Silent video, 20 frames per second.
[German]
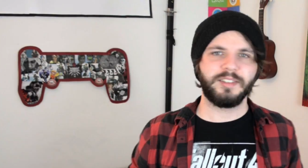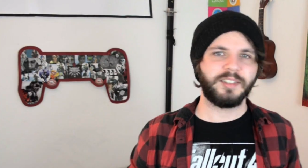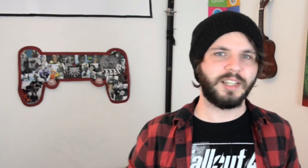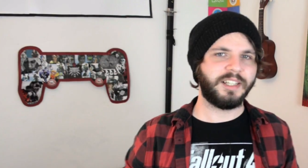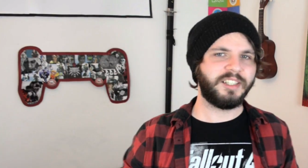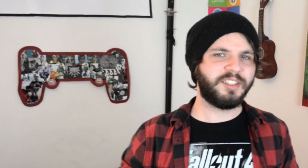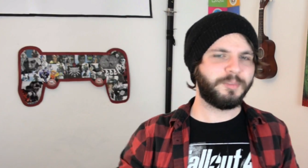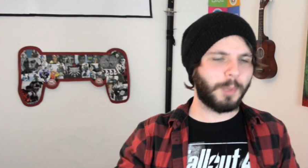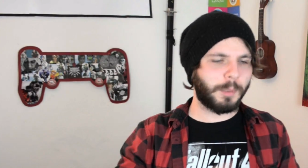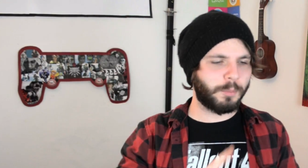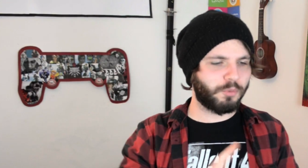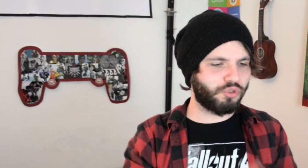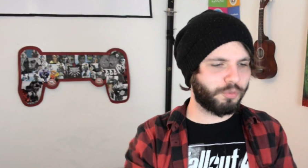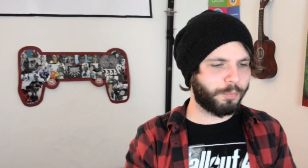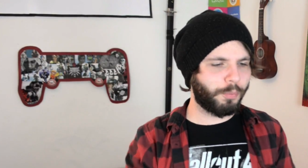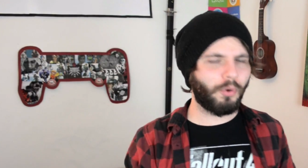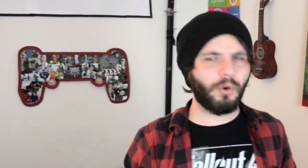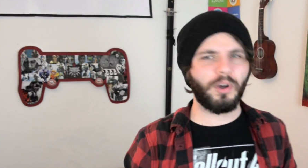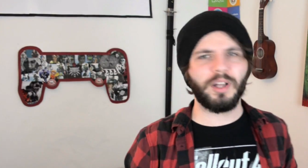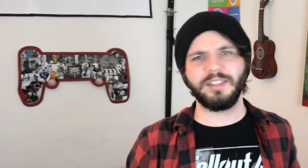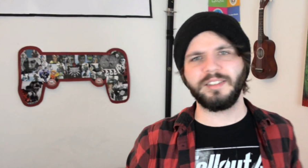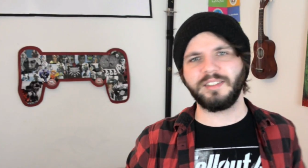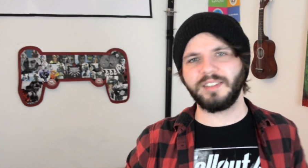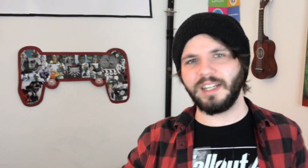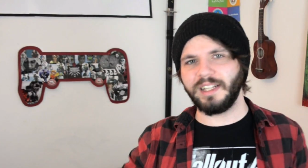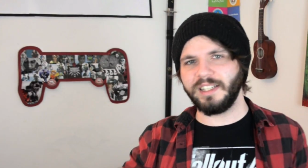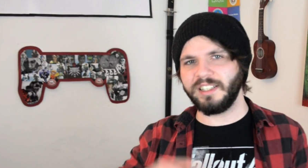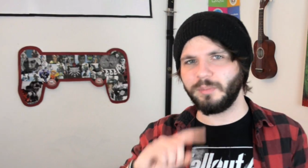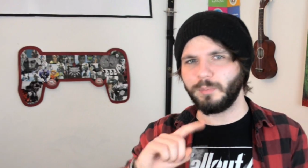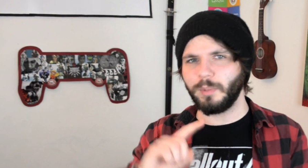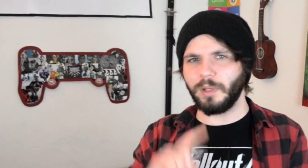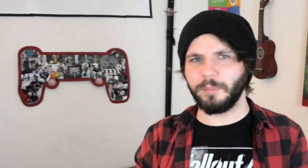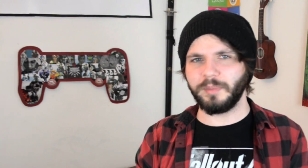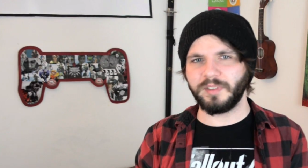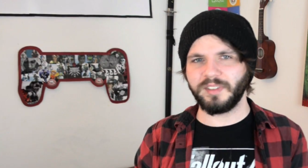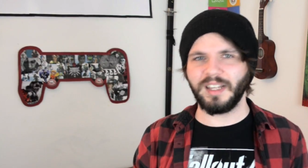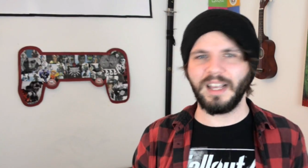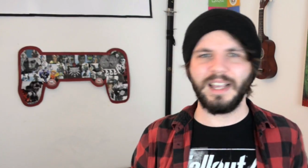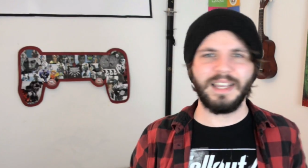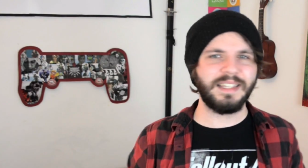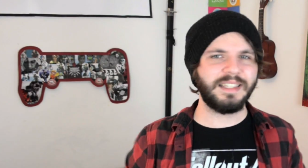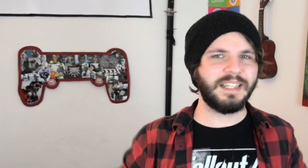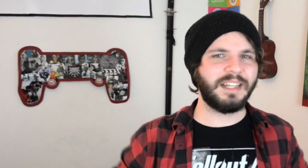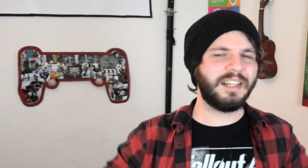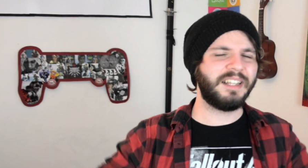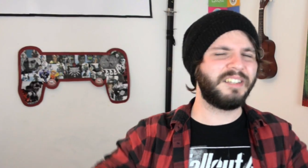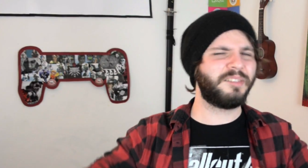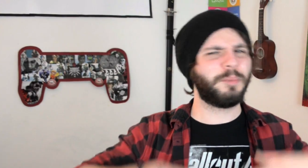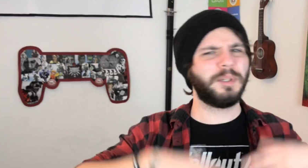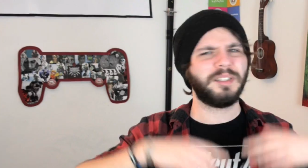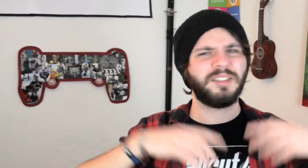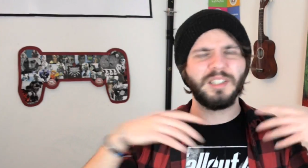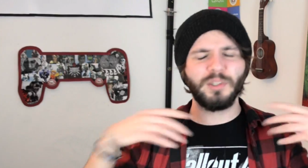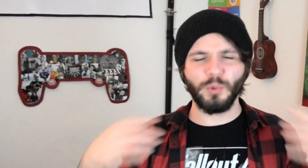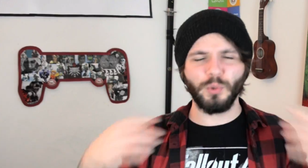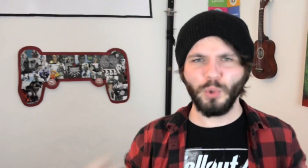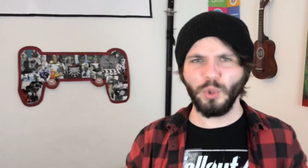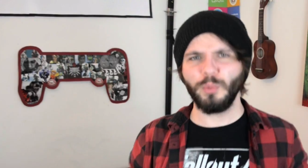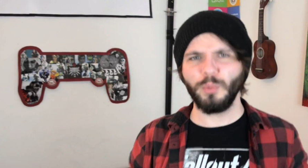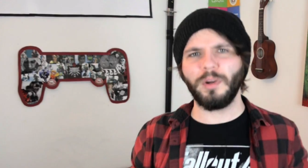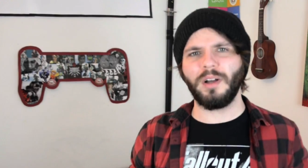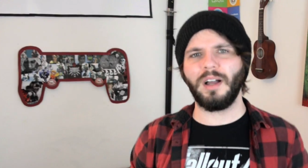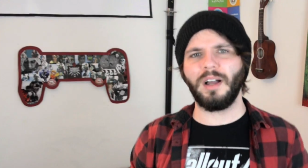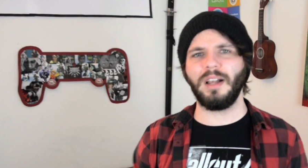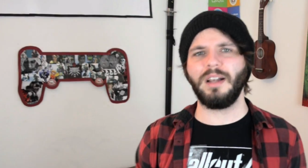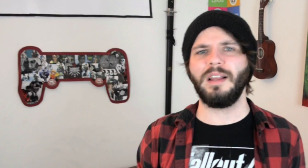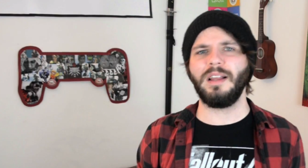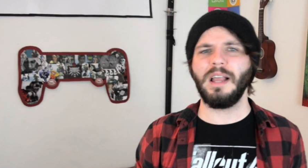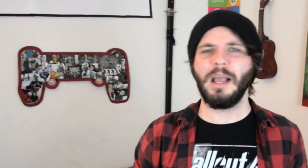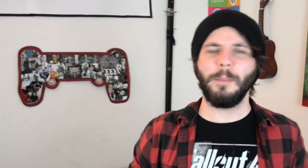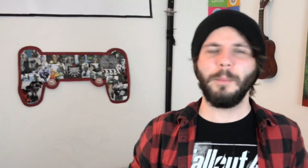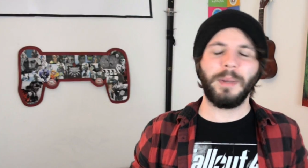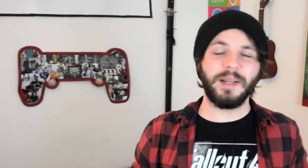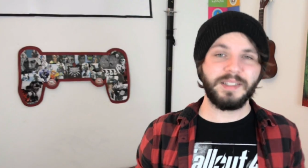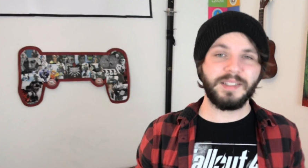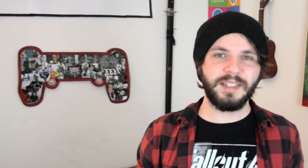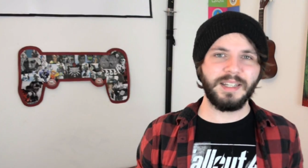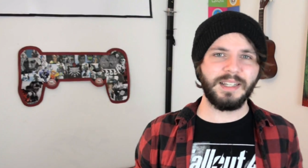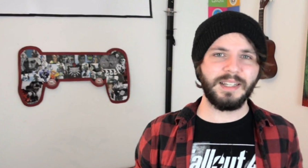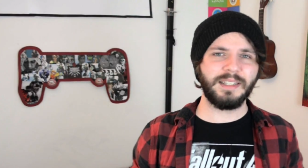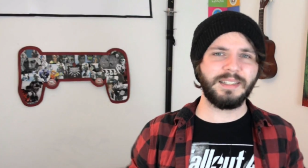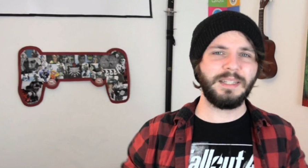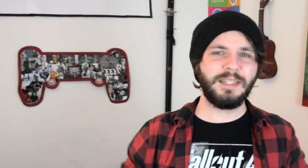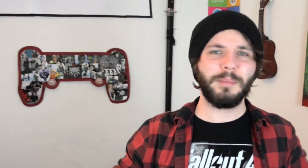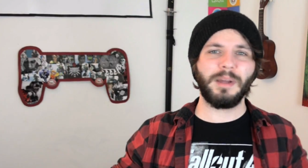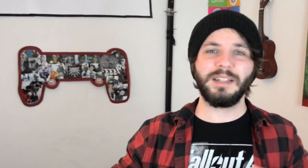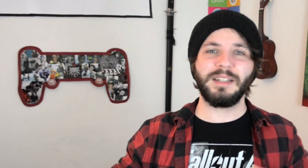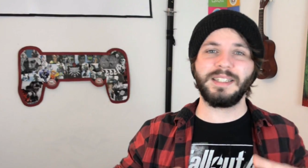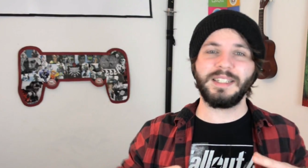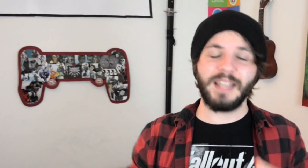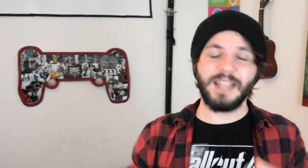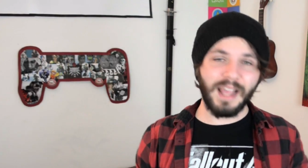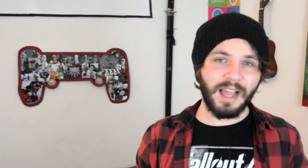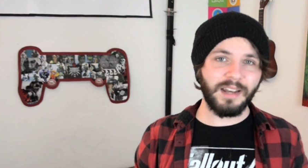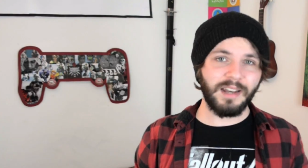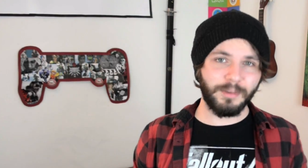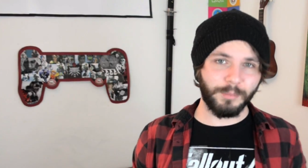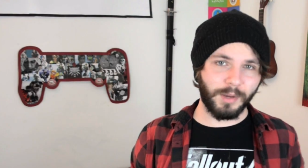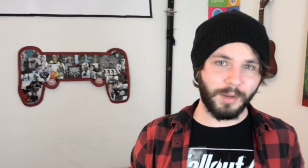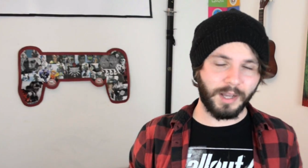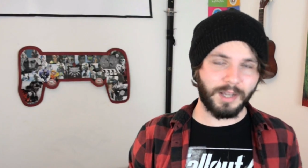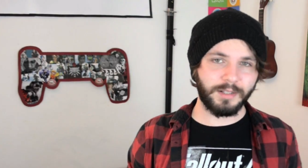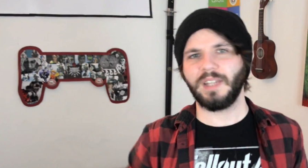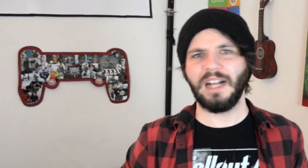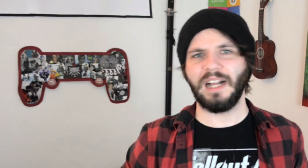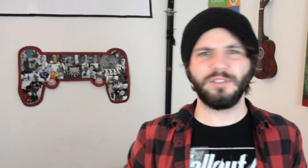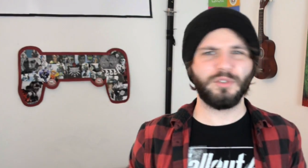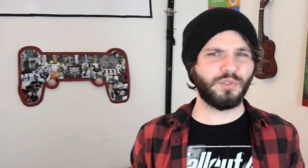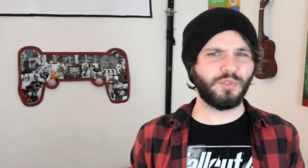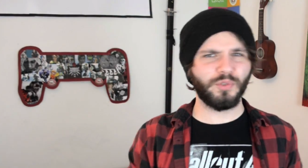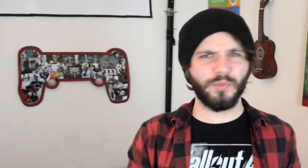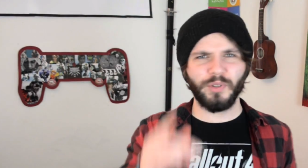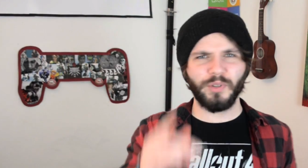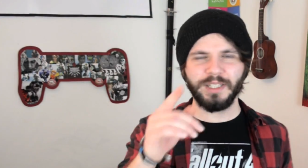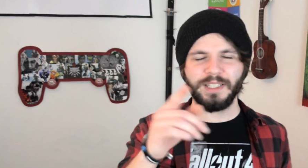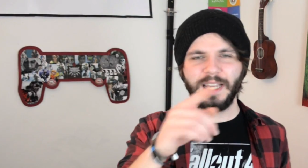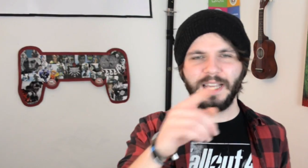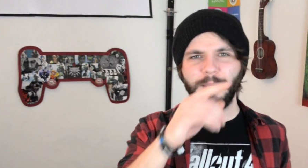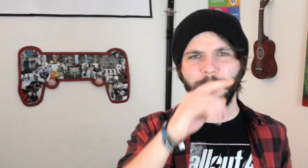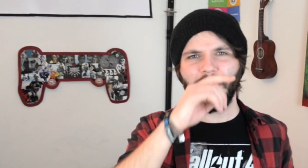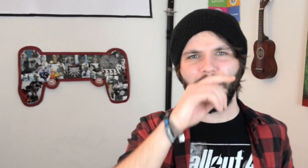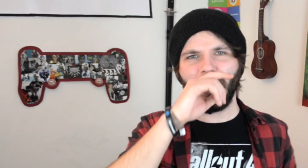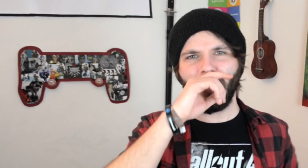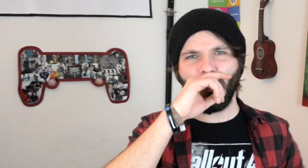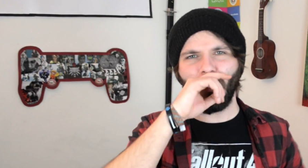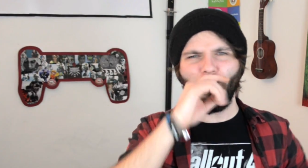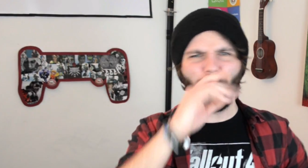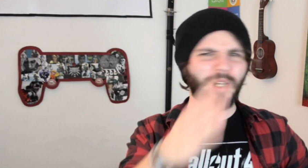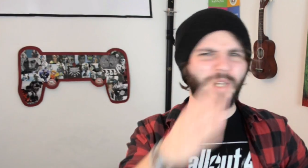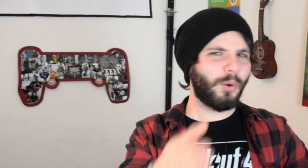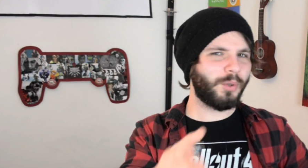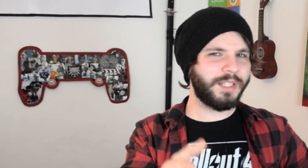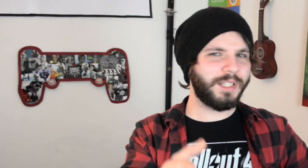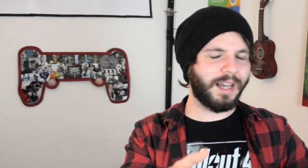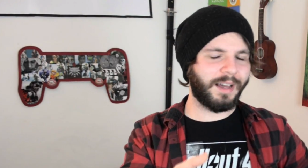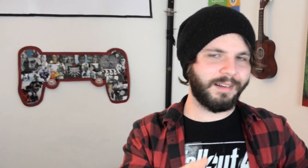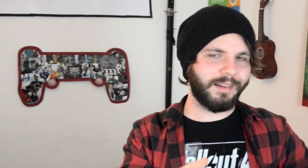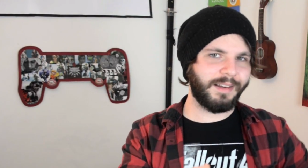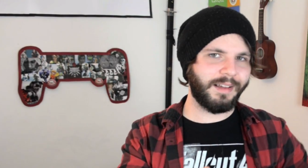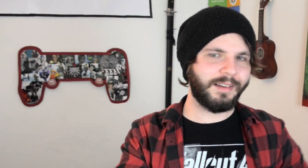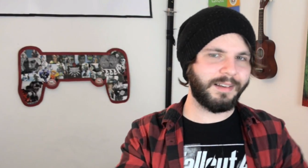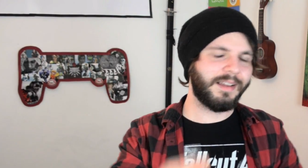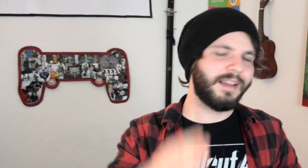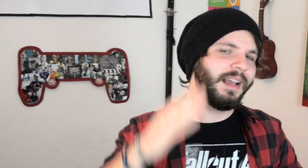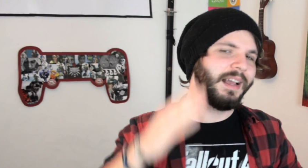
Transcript: Sei es beim Sport, sei es beim Zeichnen. Es passiert überall bei Dingen, die man gerne macht. Also sowohl Gamer und auch die anderen